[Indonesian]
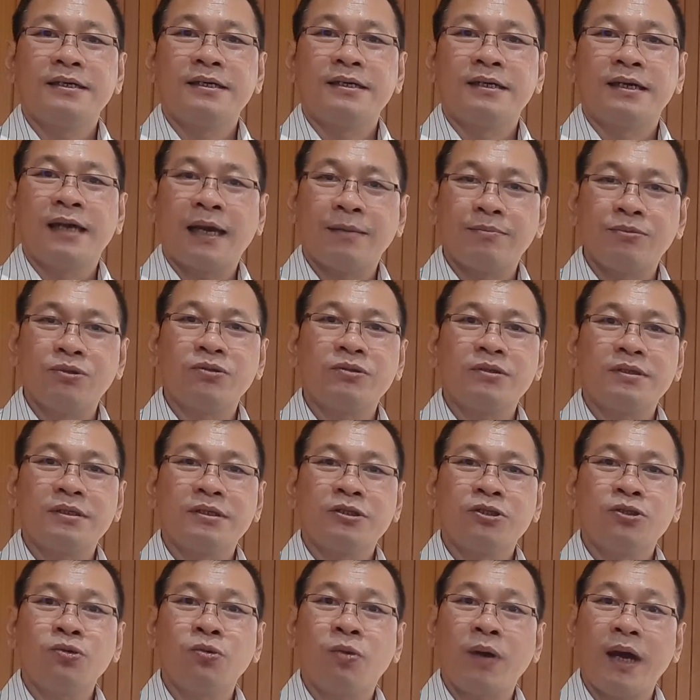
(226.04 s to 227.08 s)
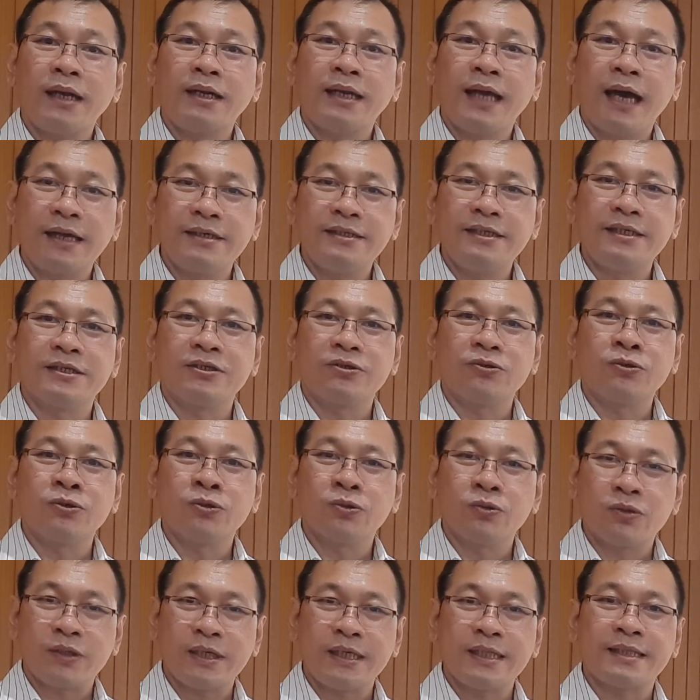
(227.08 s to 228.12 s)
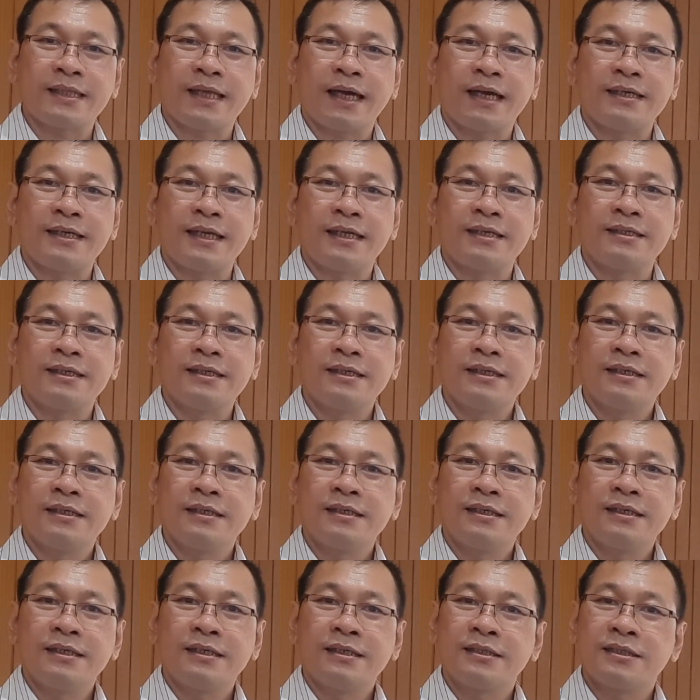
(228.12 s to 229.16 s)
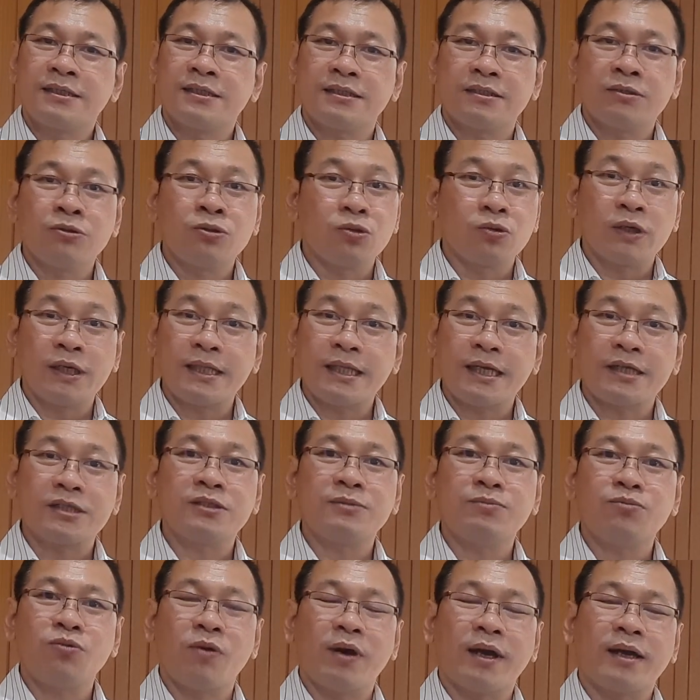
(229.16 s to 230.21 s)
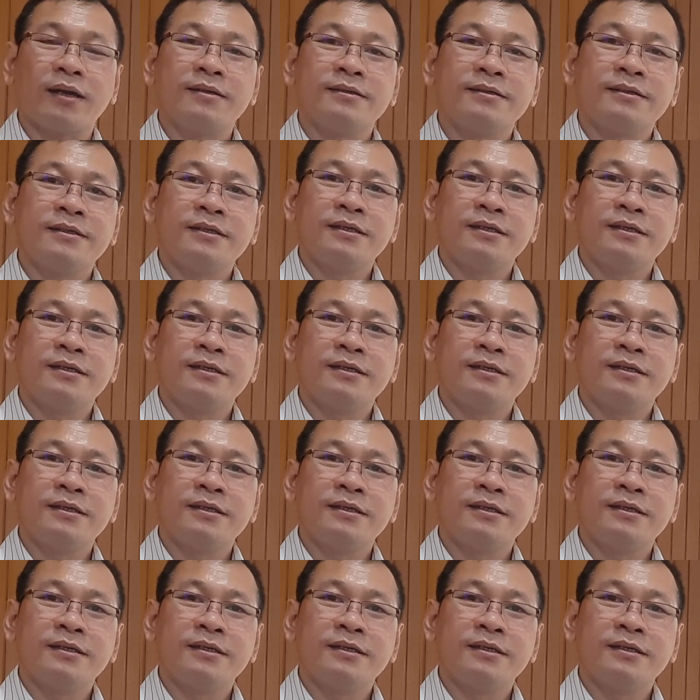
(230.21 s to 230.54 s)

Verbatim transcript: Namun Tuhan hadir untuk kita dan untuk kita semua